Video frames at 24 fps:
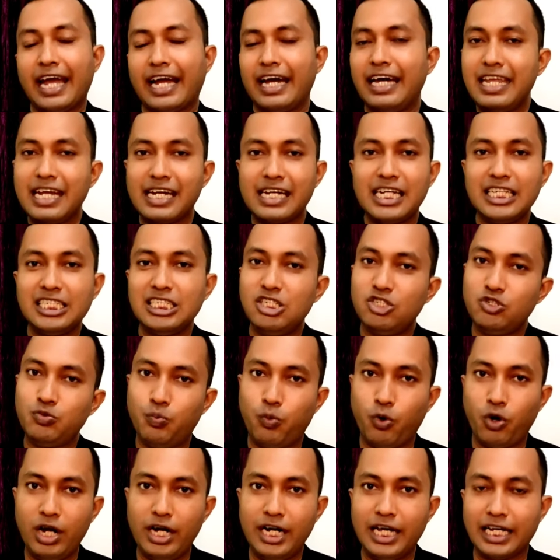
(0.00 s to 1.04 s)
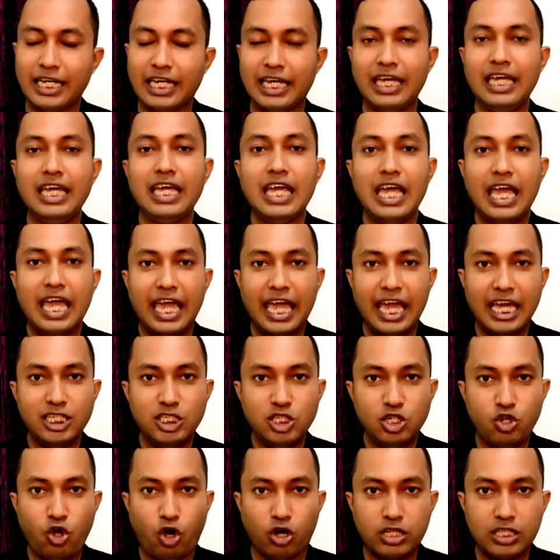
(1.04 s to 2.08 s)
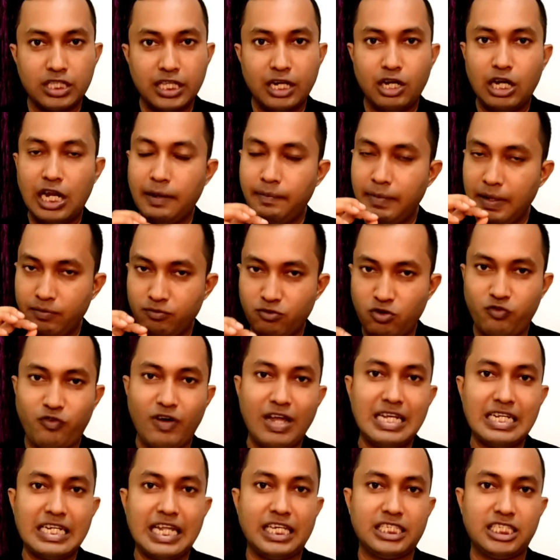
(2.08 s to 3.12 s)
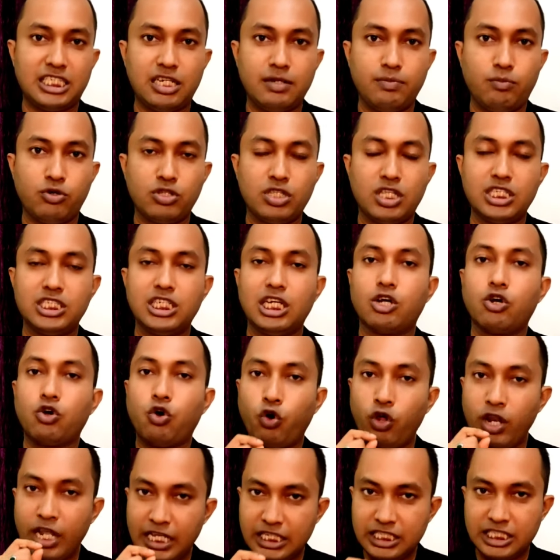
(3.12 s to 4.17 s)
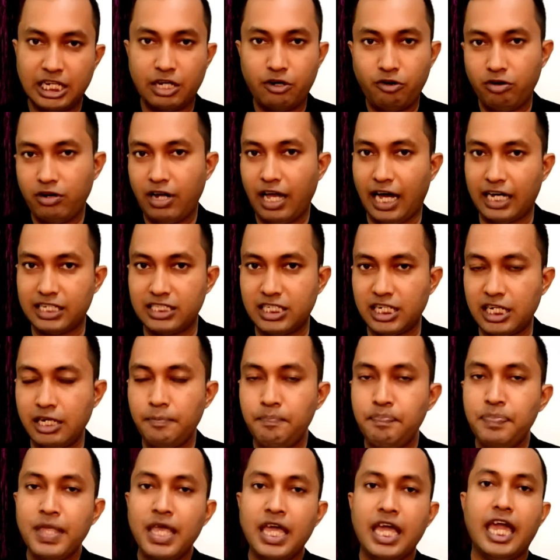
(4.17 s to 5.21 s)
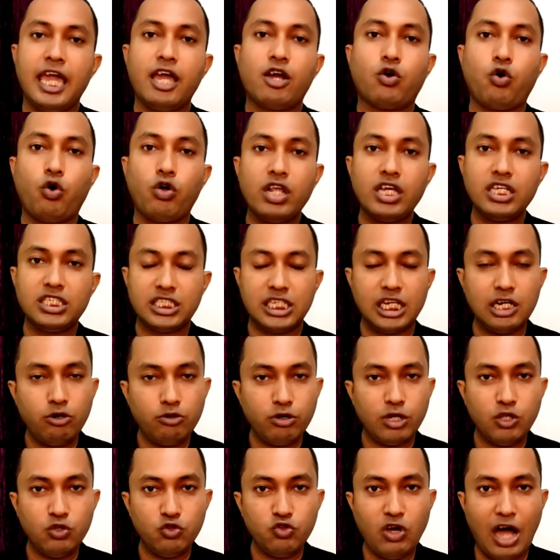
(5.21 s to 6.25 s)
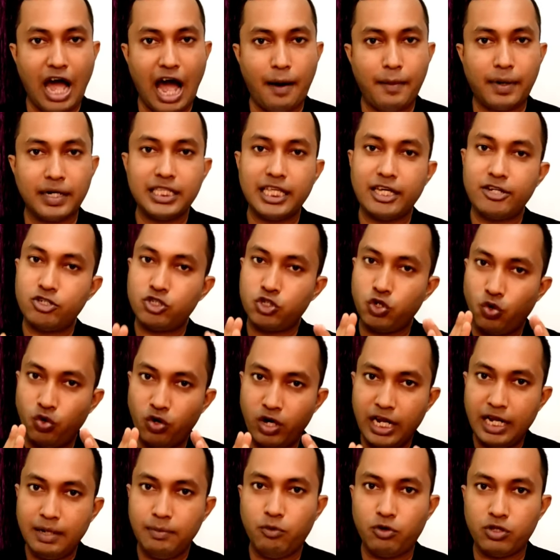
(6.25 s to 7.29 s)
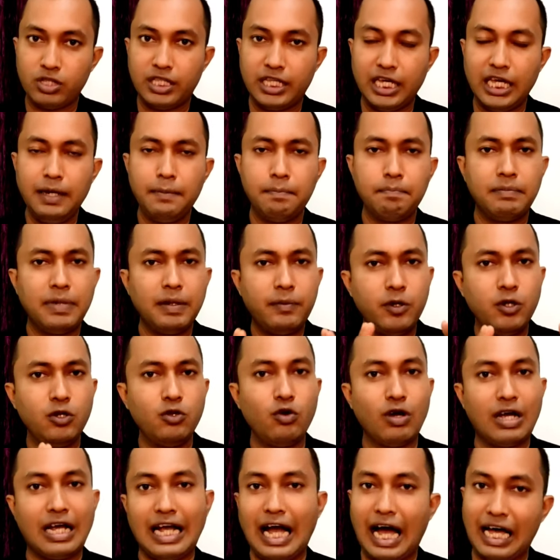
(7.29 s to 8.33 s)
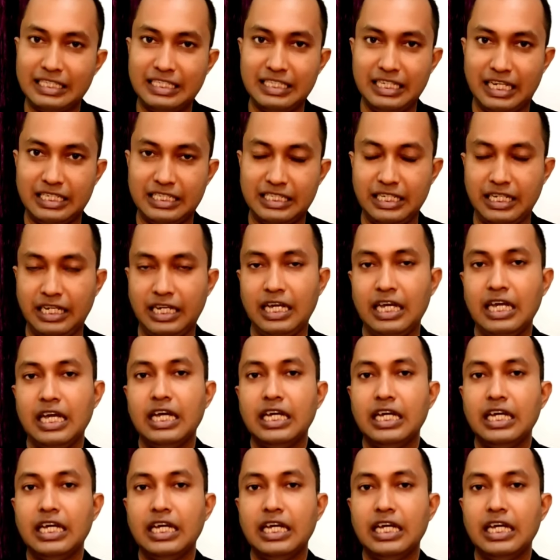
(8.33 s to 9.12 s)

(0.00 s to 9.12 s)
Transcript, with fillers: এখানে একটা জিনিস বলে রাখি এই যে রক্তের লিপি প্রোফাইল টেস্টের মধ্যে যে কোলেস্টেরলটা আসে এই কোলেস্টেরল কিন্তু আমাদের শরীরের মধ্যে বিভিন্ন কাজে আসে